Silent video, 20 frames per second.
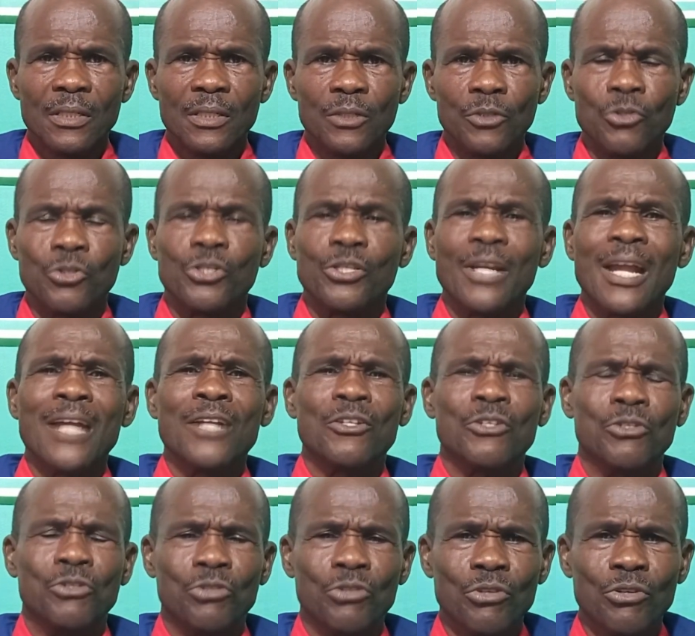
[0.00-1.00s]
Tu seras
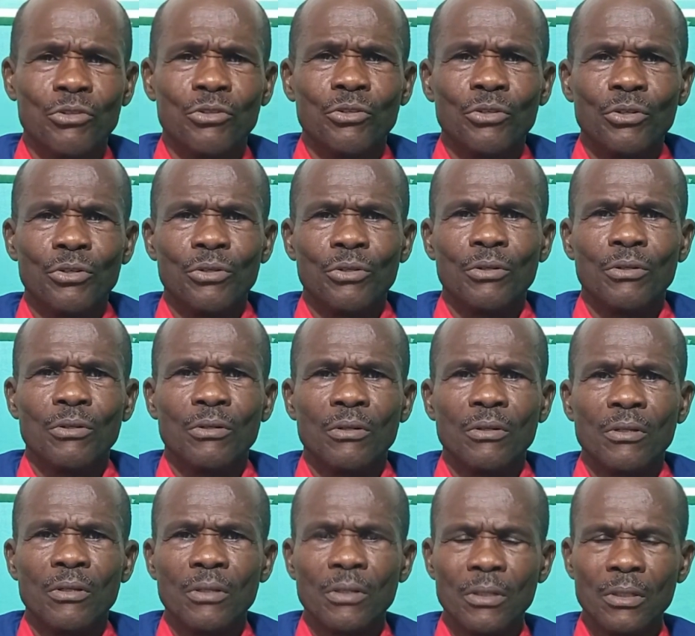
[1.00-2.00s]
Dieu
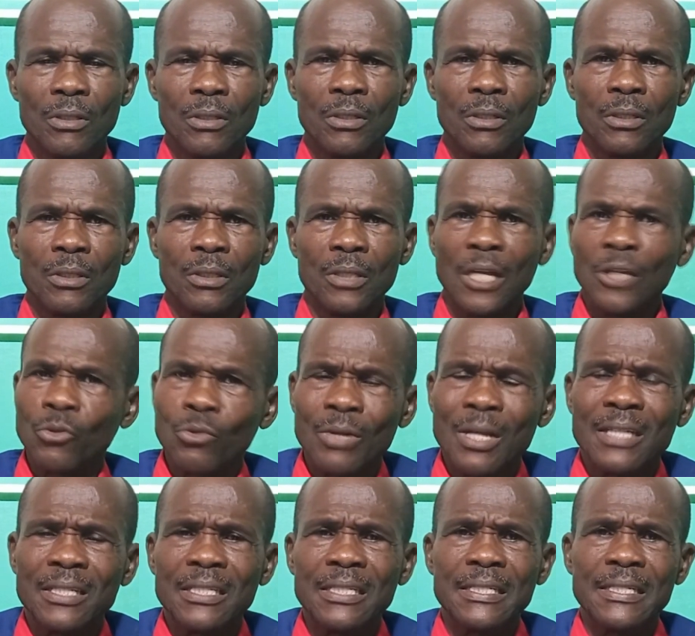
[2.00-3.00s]
dans ton
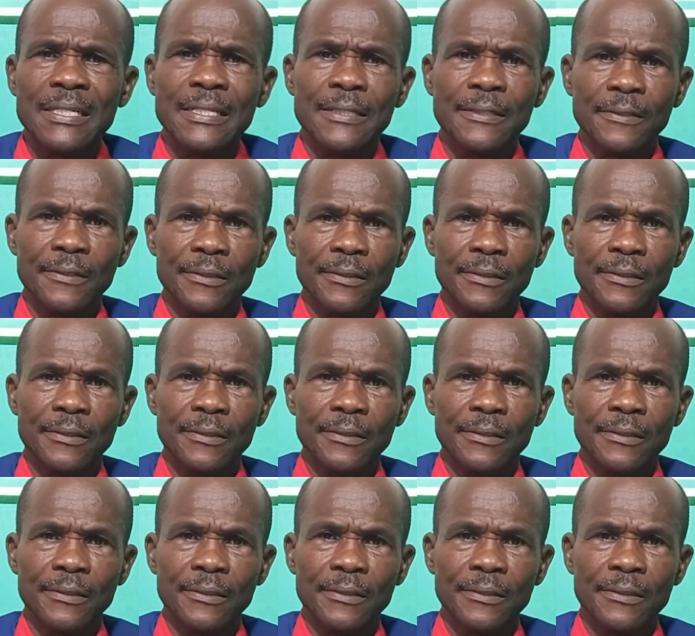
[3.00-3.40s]
entité.